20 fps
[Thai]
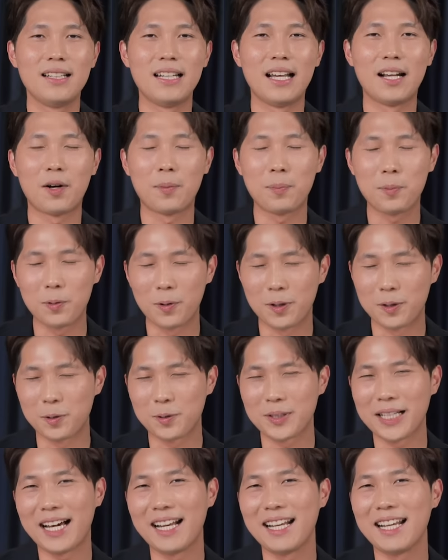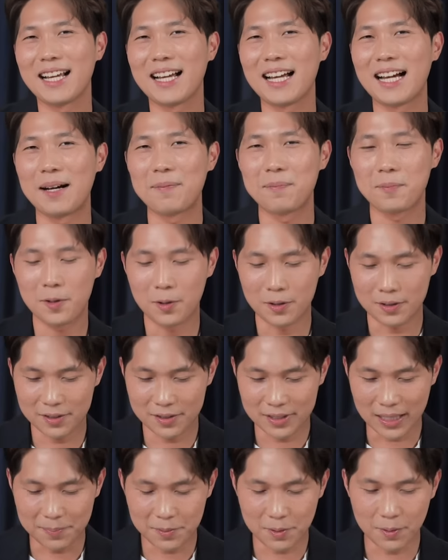และรบกวนทุกท่านนะครับกด
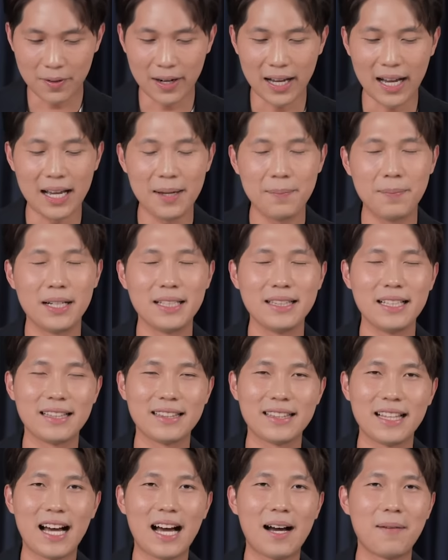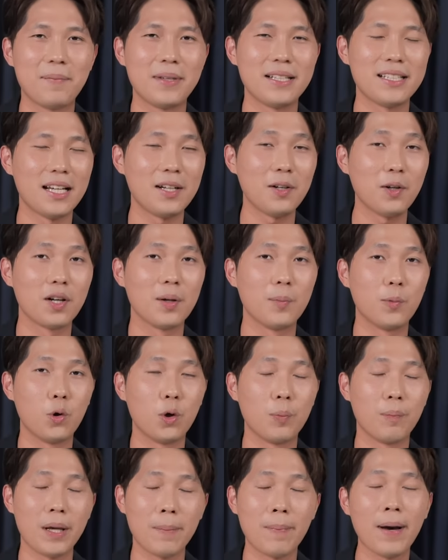Subscribe เพื่อติดตาม Mission To The
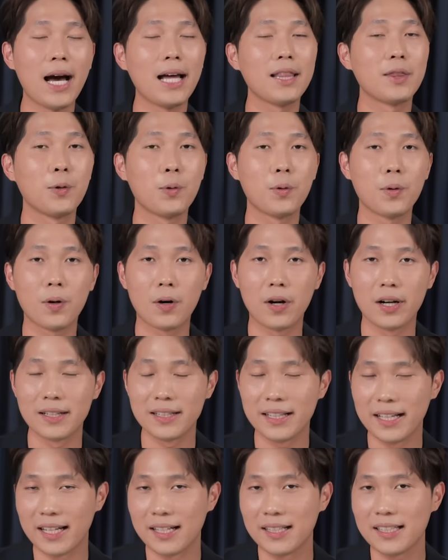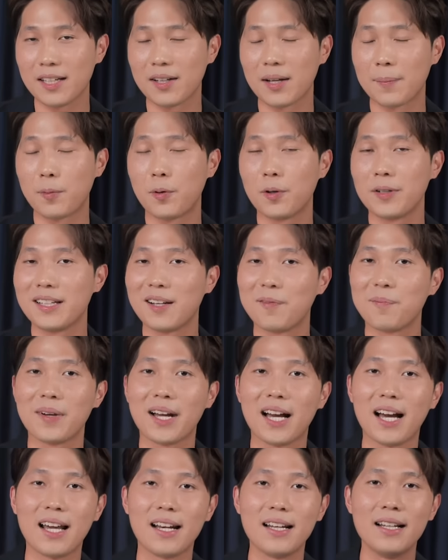Moon ไม่พลาดทุกคอนเทนต์เกี่ยวกับคน
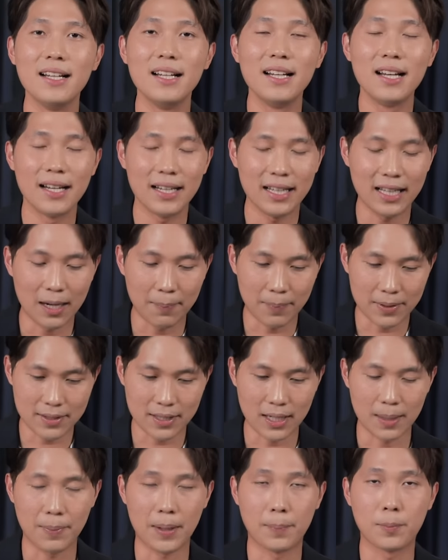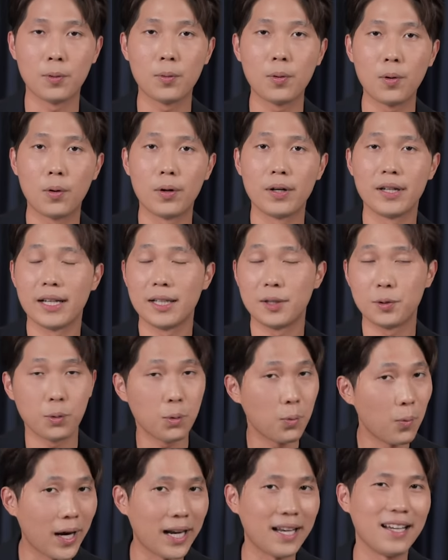ทำงานที่เอามาเสิร์ฟกับทุกคนในทุ
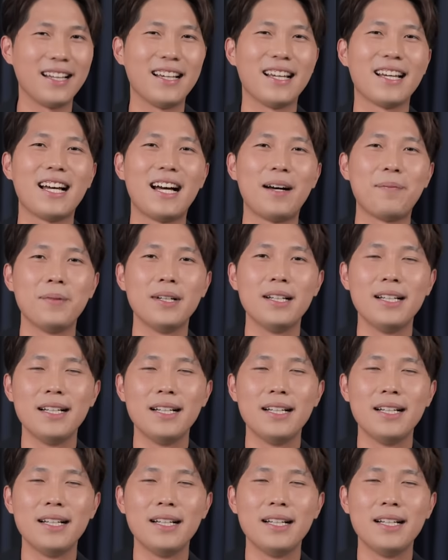กวันเลยครับ